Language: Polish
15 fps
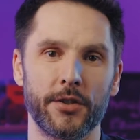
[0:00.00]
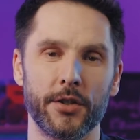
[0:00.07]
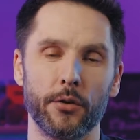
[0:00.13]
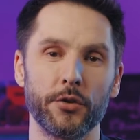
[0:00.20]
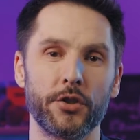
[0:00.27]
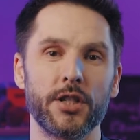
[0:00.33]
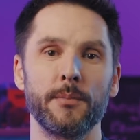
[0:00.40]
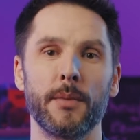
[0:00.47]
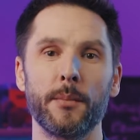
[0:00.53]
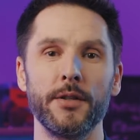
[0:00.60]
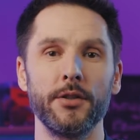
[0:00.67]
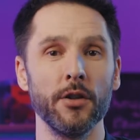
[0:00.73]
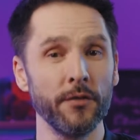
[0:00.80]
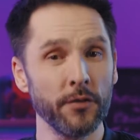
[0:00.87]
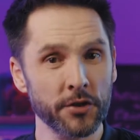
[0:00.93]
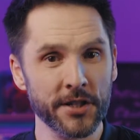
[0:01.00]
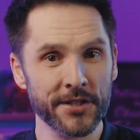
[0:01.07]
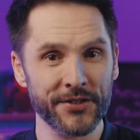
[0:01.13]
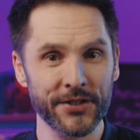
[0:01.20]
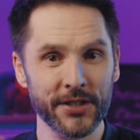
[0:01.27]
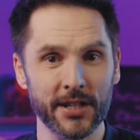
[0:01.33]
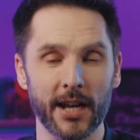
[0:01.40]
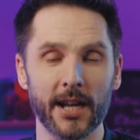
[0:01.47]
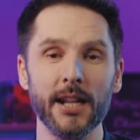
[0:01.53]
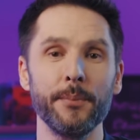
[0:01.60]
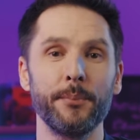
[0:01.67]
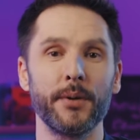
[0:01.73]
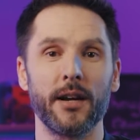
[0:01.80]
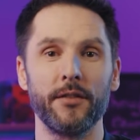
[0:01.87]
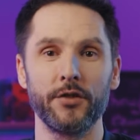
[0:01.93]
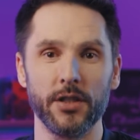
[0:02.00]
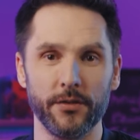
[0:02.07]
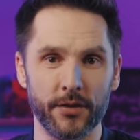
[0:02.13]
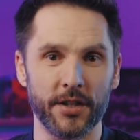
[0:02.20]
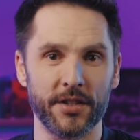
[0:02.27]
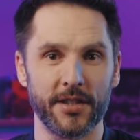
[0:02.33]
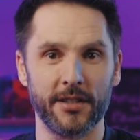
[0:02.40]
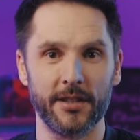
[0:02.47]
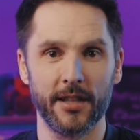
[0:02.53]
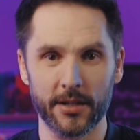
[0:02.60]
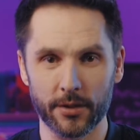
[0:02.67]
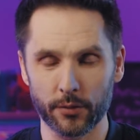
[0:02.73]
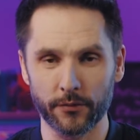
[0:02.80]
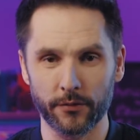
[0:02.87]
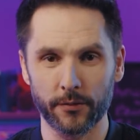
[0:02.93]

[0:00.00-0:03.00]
że otrzymamy nowoczesnych, ale prawdziwych Settlersów.